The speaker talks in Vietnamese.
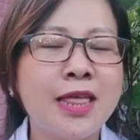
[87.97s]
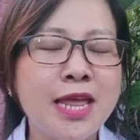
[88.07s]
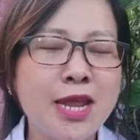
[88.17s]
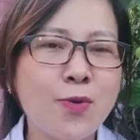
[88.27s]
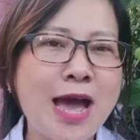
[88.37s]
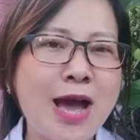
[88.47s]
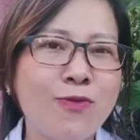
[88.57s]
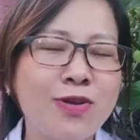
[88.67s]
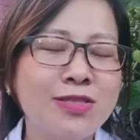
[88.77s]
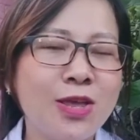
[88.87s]
thì niệu
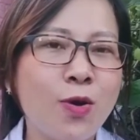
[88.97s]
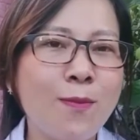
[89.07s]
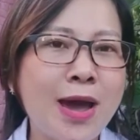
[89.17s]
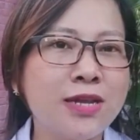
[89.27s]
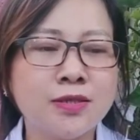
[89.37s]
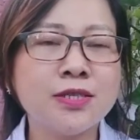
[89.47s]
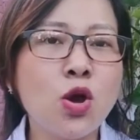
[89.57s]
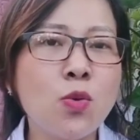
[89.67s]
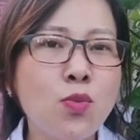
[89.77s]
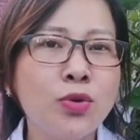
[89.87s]
đạo và nước tiểu của bạn nó sẽ
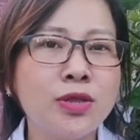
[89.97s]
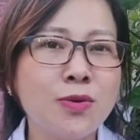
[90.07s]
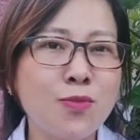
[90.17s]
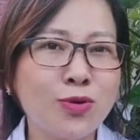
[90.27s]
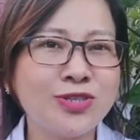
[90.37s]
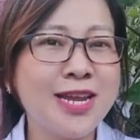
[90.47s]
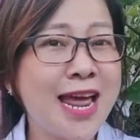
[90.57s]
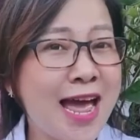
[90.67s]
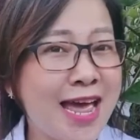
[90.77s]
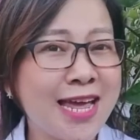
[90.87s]
có mùi từ 1 cho
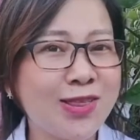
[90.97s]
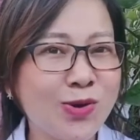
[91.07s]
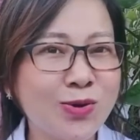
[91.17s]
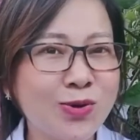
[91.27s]
đến 2 ngày thôi